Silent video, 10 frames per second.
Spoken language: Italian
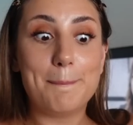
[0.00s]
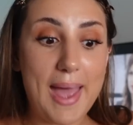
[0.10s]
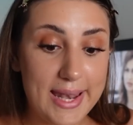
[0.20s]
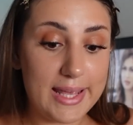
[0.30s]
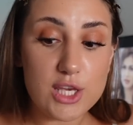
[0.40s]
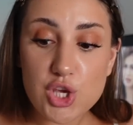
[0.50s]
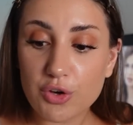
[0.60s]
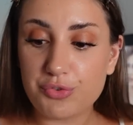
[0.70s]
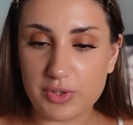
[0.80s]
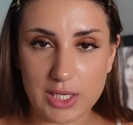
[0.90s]
bene
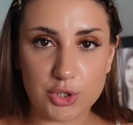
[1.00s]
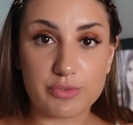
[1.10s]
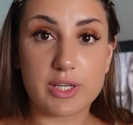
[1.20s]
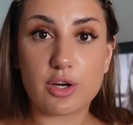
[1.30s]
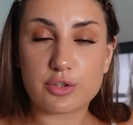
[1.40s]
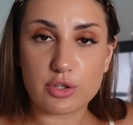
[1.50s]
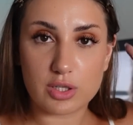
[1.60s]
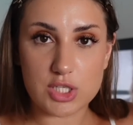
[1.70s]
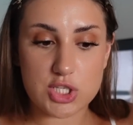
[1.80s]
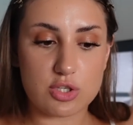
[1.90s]
io ho finito vi ricordo il
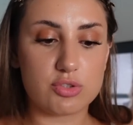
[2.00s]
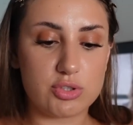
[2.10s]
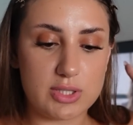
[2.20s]
codice sconto